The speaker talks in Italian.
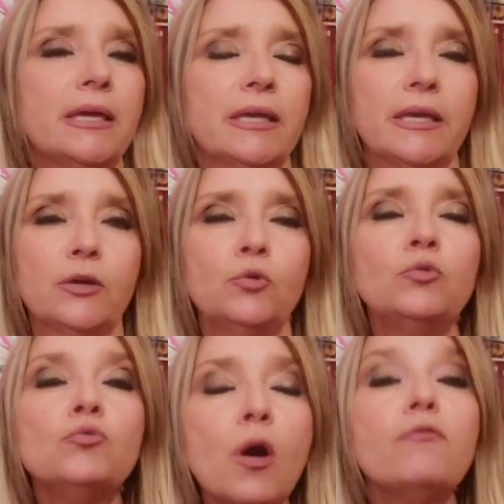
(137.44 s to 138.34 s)
eh,
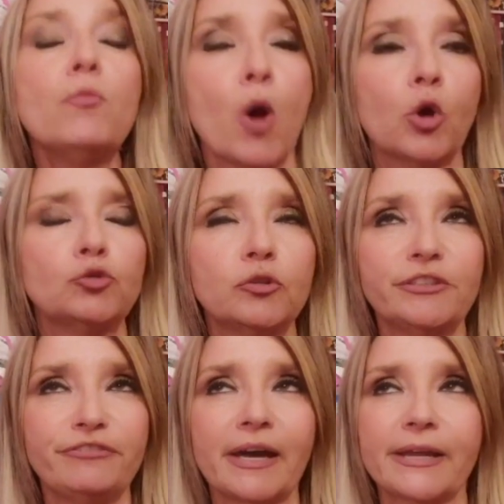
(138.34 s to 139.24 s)
un nuovo modo
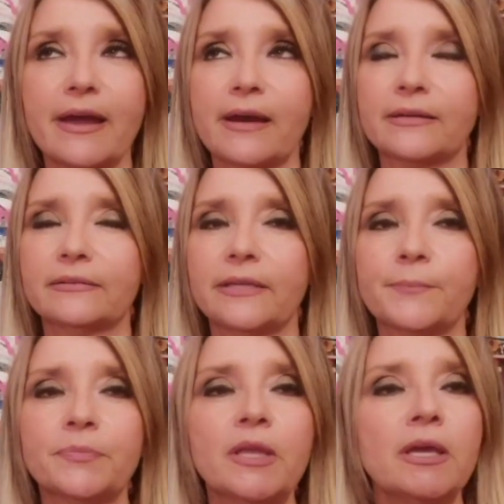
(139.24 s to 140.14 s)
di fare
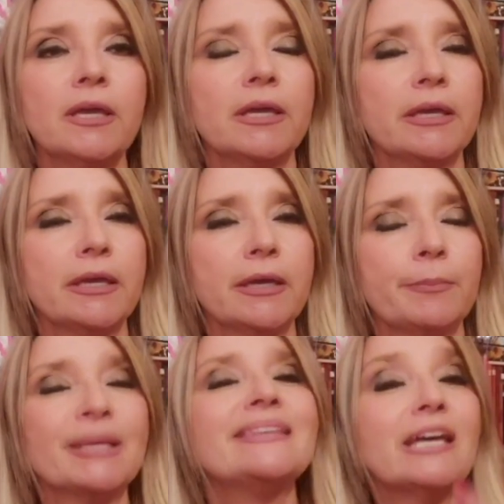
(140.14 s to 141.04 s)
arte. Eh,
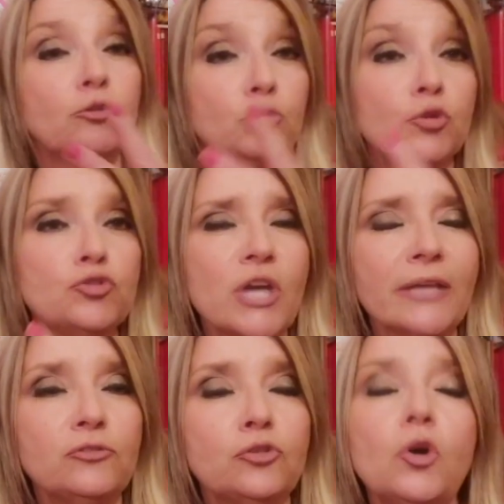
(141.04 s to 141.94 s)
prendendo un
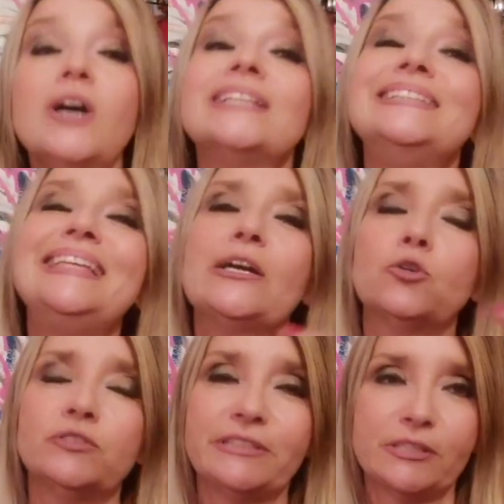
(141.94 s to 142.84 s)
oggetto,
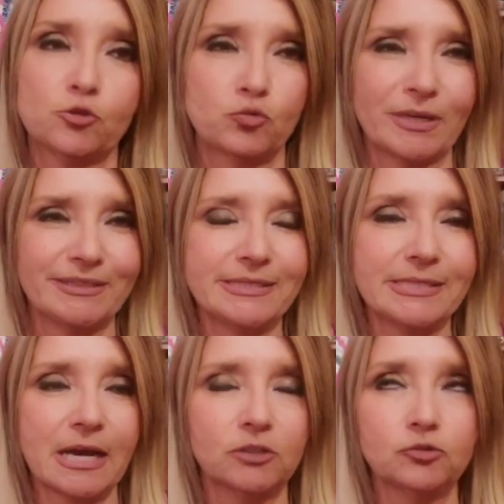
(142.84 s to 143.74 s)

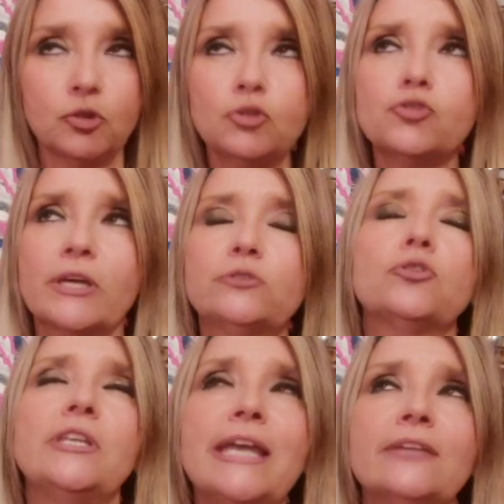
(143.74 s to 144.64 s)
decontestualizzandolo, cioè
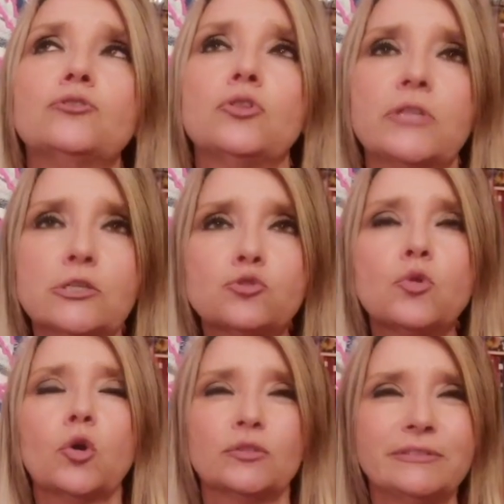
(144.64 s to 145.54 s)
togliendolo dal
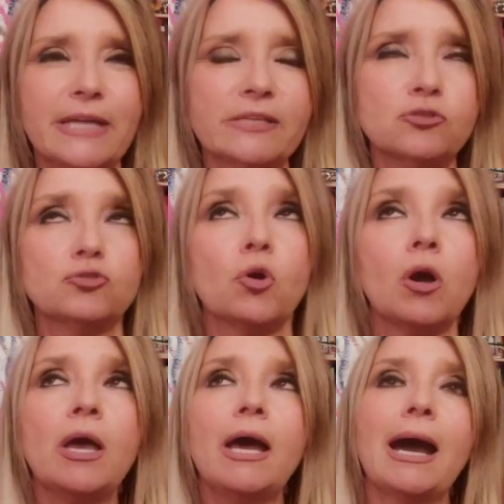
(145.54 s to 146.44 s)
suo contesto
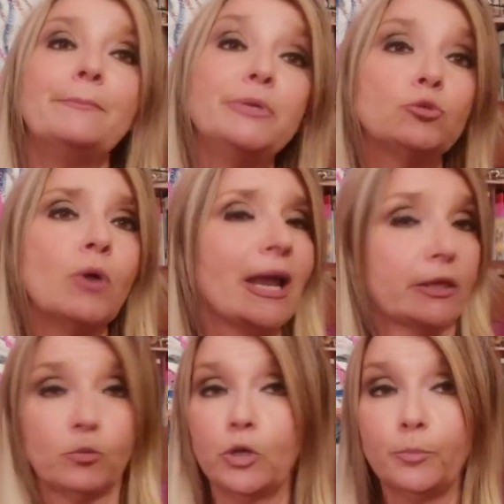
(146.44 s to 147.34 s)

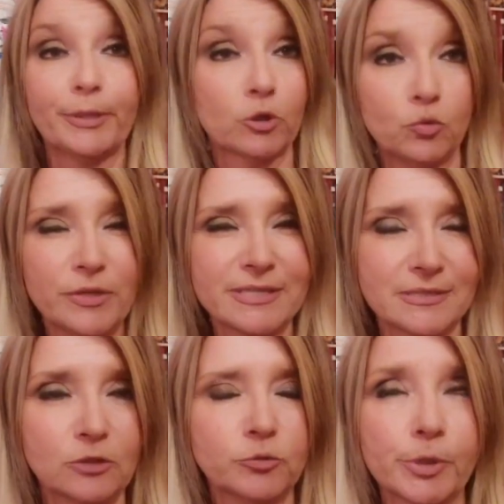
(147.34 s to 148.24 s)
abituale, quello per cui è
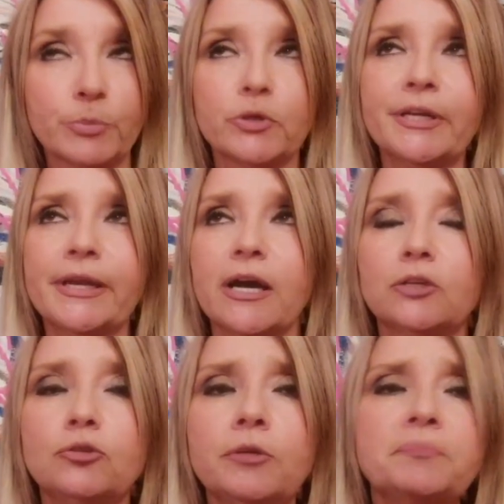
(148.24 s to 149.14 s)
stato proprio
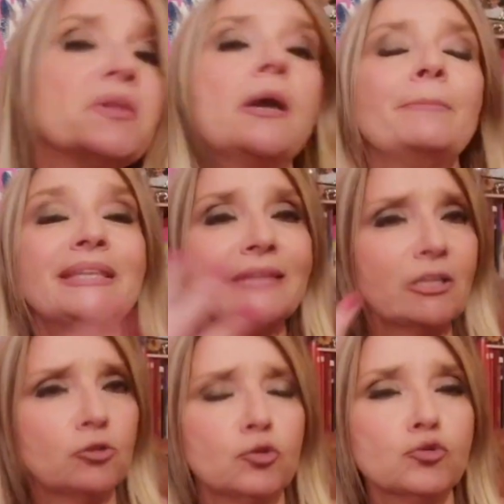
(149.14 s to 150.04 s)
creato,
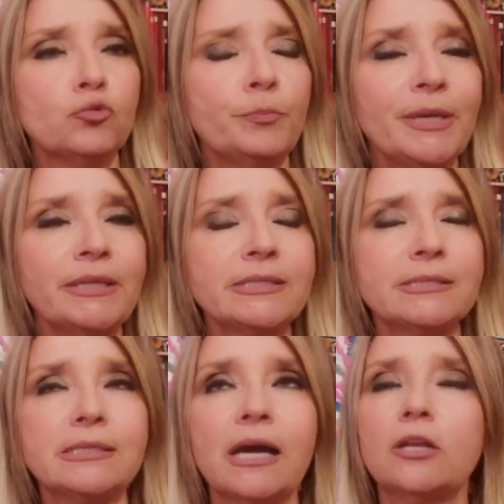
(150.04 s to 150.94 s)
mettendolo su un
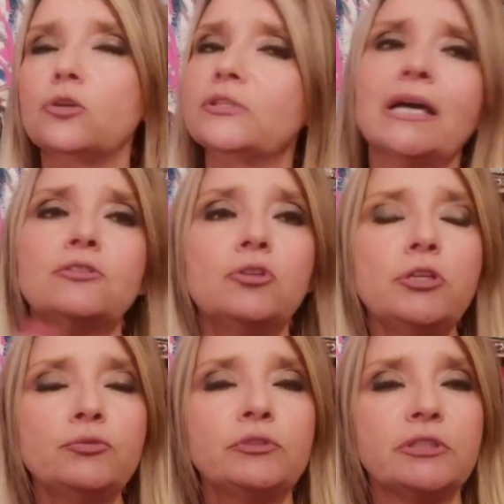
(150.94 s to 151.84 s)
piedistallo, dandogli
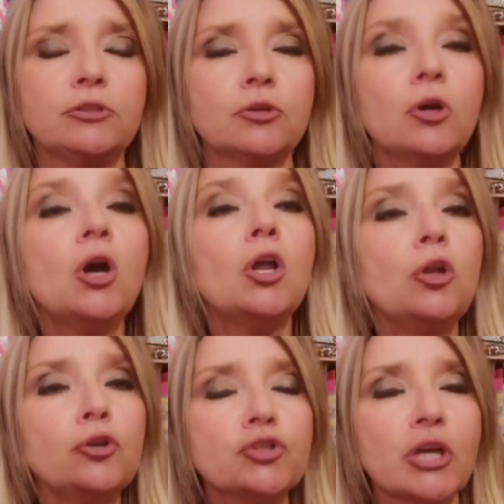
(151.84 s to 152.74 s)
un titolo,
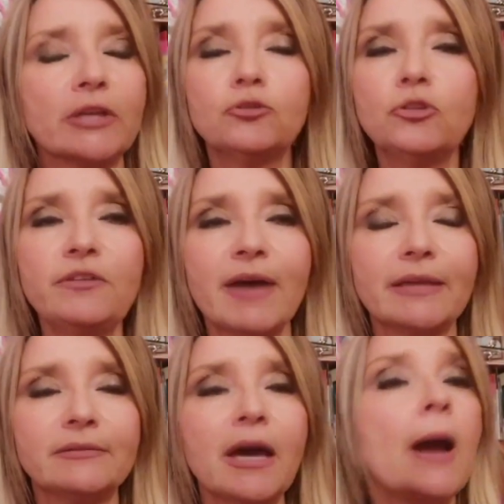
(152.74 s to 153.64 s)
l'oggetto
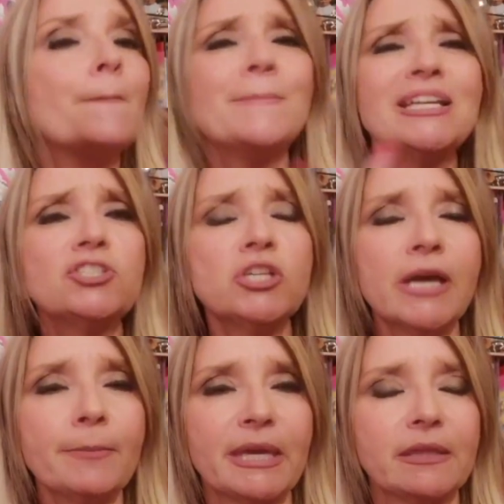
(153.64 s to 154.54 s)
diventa
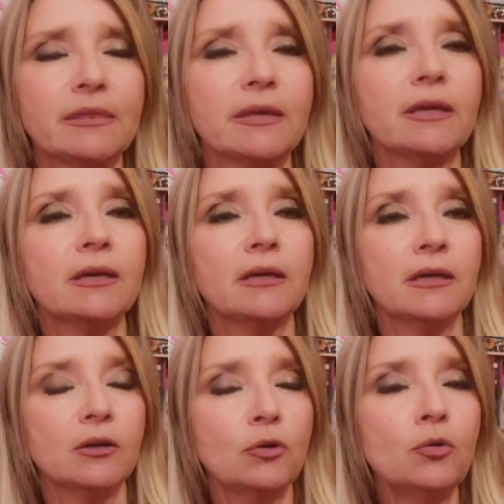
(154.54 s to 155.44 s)
magicamente
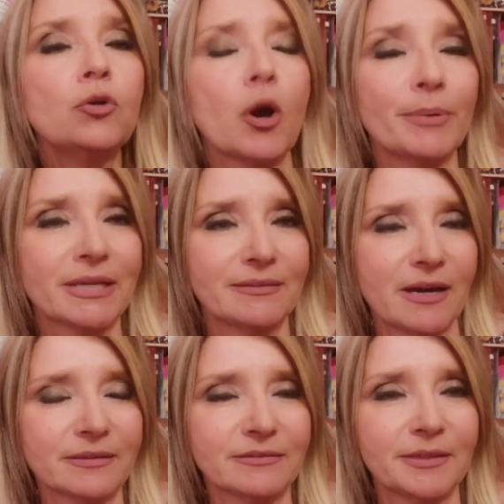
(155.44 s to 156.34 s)
un'opera
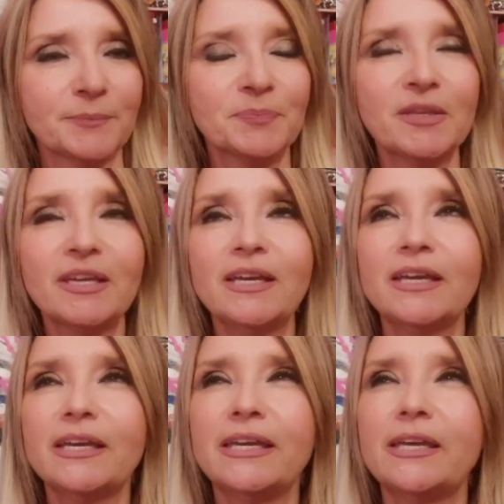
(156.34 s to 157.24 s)
d'arte.
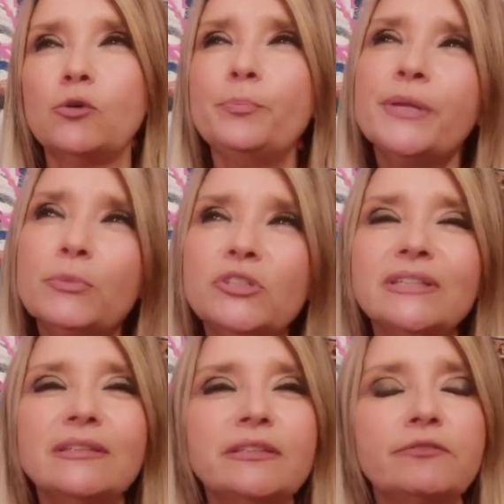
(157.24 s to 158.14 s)
E un primo
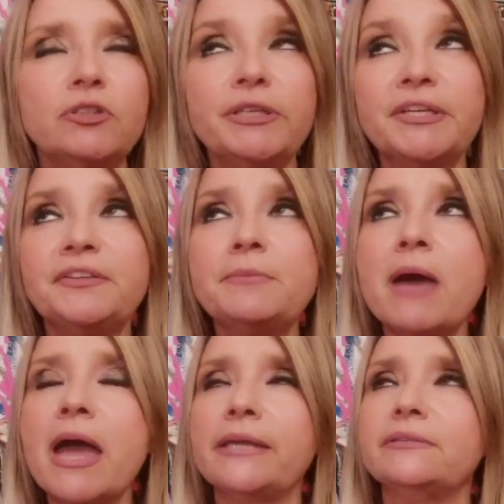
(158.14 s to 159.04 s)
tentativo dei Ready
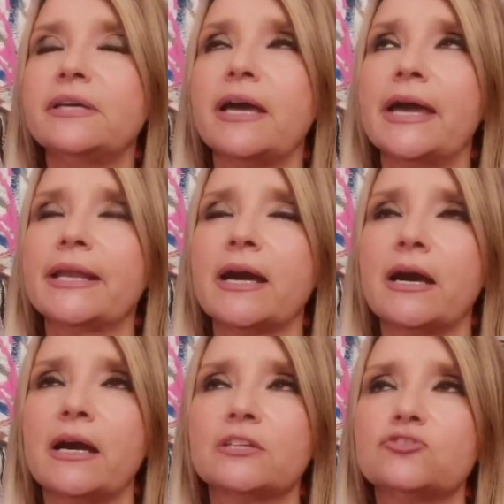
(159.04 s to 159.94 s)
Made
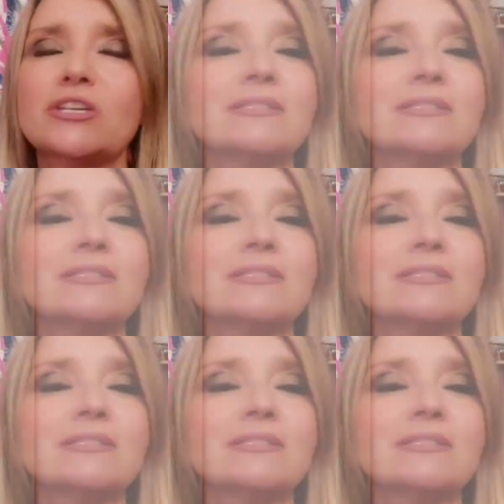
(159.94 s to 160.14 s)
era già